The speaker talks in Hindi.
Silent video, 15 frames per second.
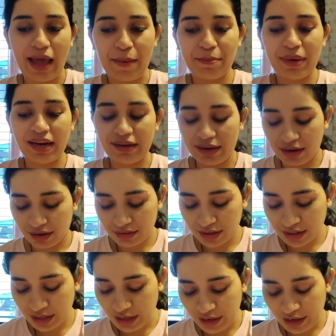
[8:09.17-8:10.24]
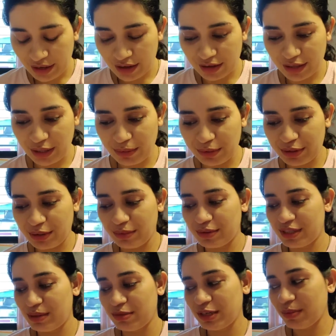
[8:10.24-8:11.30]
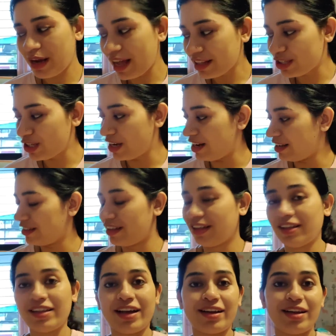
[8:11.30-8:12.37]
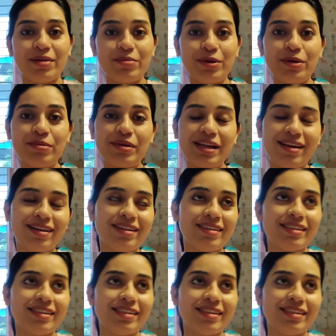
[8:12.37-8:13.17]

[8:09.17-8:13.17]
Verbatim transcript: कैप पहन के रखते थे क्यूट क्यूट सी मुझे बड़ा अच्छा लगता था देखने में और बड़ा